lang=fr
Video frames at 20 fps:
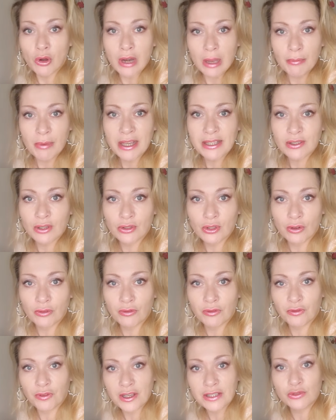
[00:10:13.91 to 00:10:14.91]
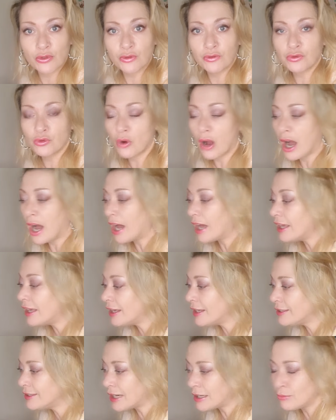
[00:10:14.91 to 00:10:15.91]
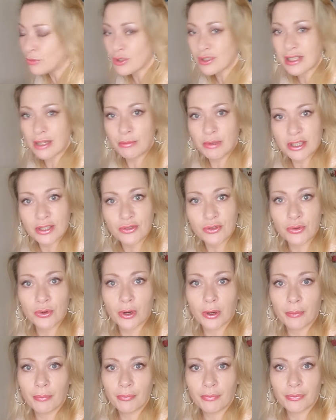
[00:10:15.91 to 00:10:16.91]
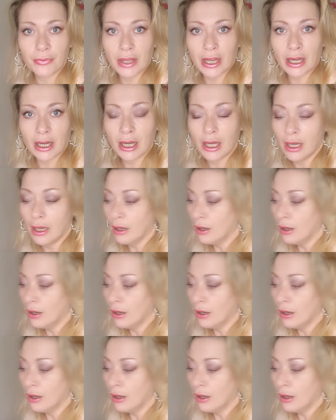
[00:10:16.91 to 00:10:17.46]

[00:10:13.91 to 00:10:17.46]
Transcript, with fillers: la personne en face de vous a également ses blessures. Ah.